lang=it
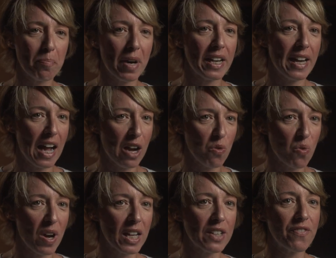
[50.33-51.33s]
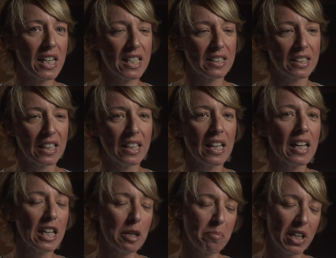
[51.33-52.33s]
pane e acqua il venerdì,
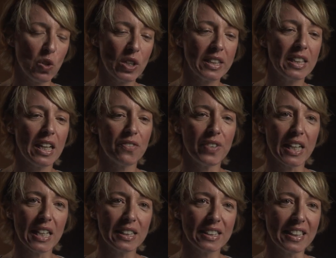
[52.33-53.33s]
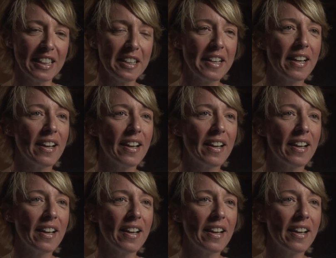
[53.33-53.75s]
il mercoledì e il venerdì